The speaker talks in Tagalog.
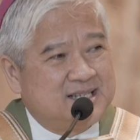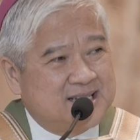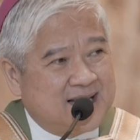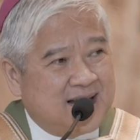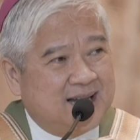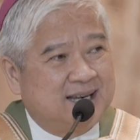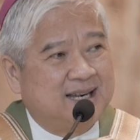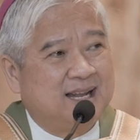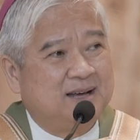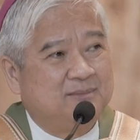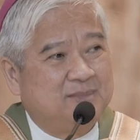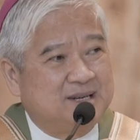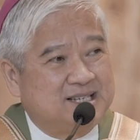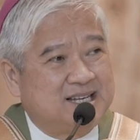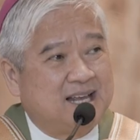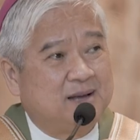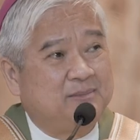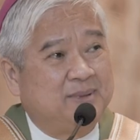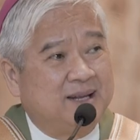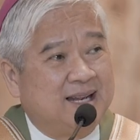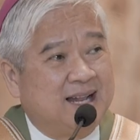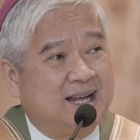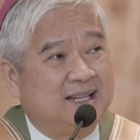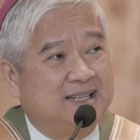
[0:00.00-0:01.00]
Sana
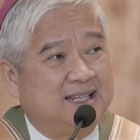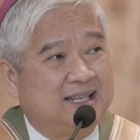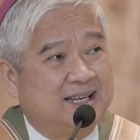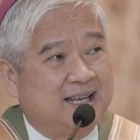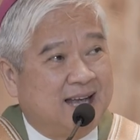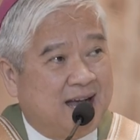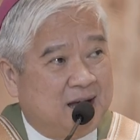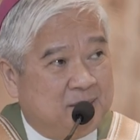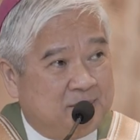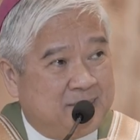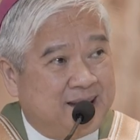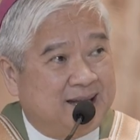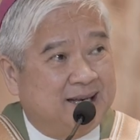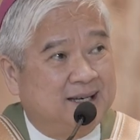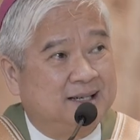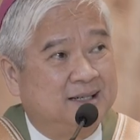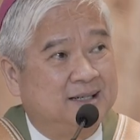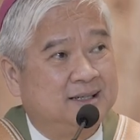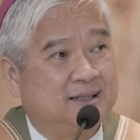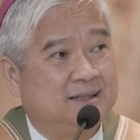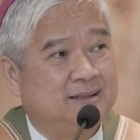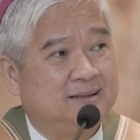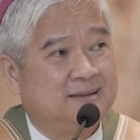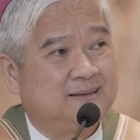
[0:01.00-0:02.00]
masabi nating
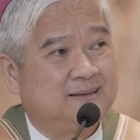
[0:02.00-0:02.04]
Amen.